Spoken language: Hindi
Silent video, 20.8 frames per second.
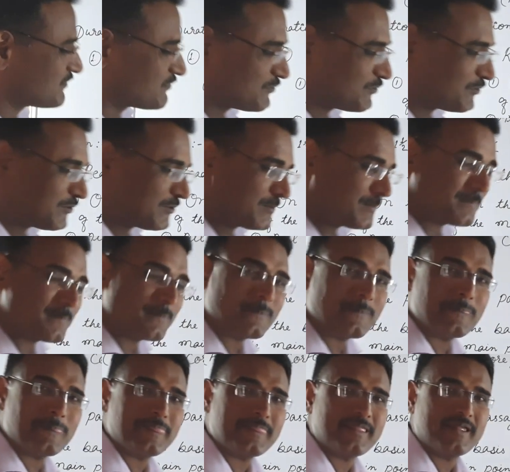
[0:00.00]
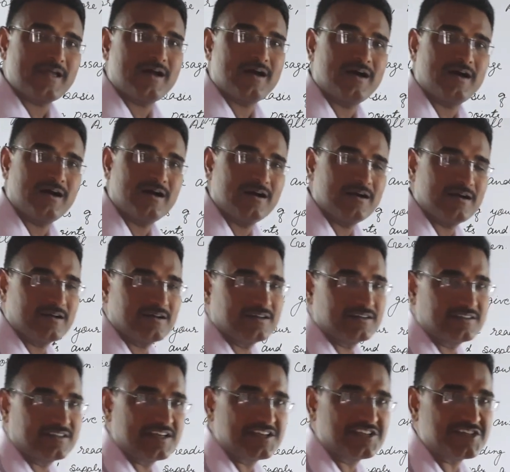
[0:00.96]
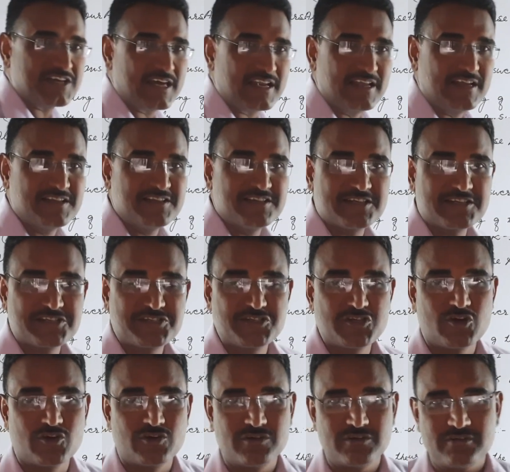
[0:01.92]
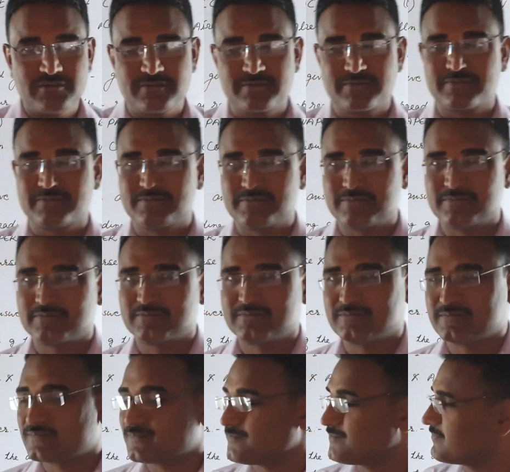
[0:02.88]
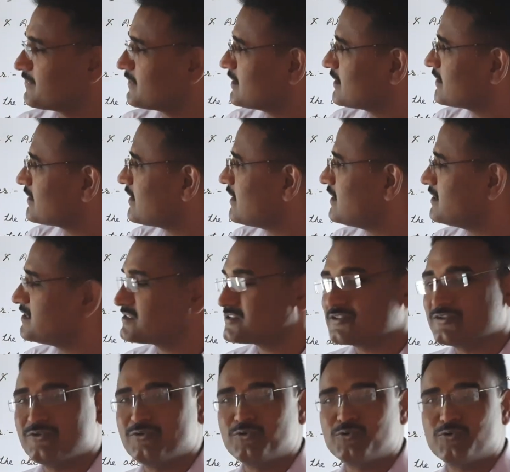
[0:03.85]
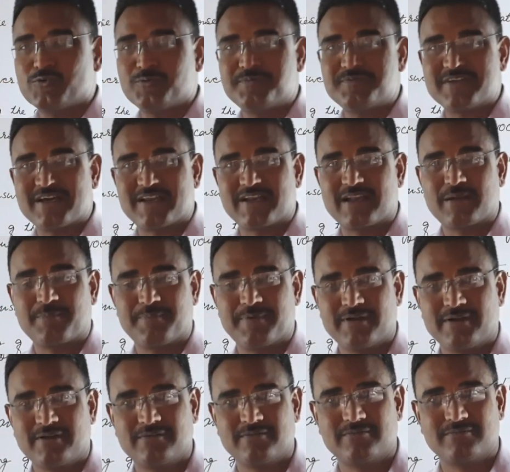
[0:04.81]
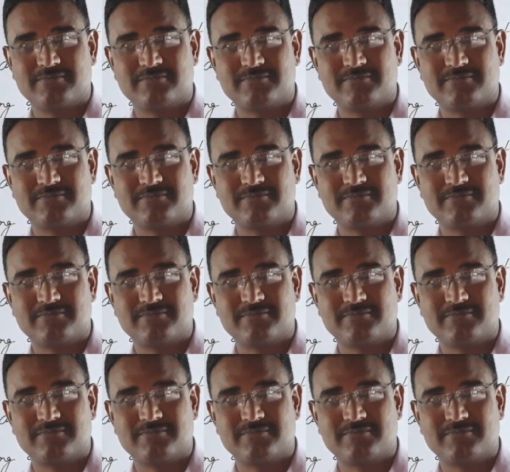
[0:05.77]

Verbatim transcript: तो द चैलेंजर्स जॉन के इस यूट्यूब चैनल पर